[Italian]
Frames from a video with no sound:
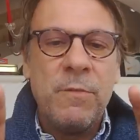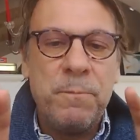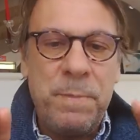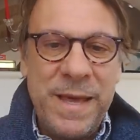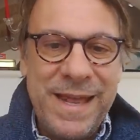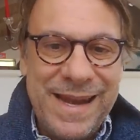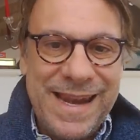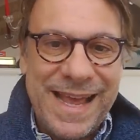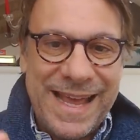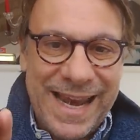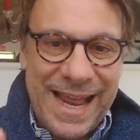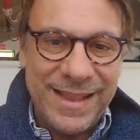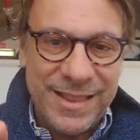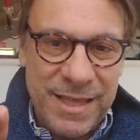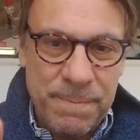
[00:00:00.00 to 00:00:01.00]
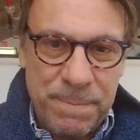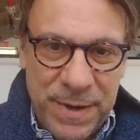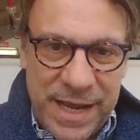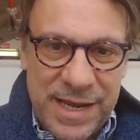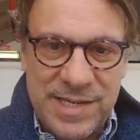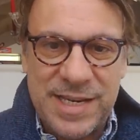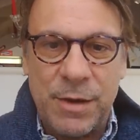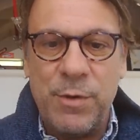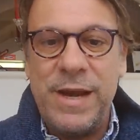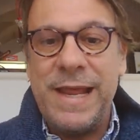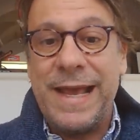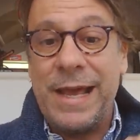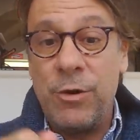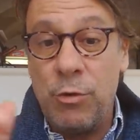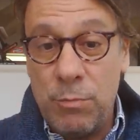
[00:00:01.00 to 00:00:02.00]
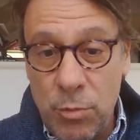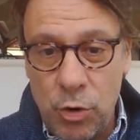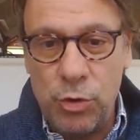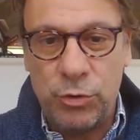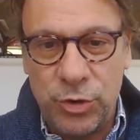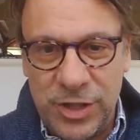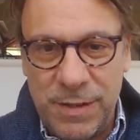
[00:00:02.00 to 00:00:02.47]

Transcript: Per le grandi imprese, quelle che hanno molti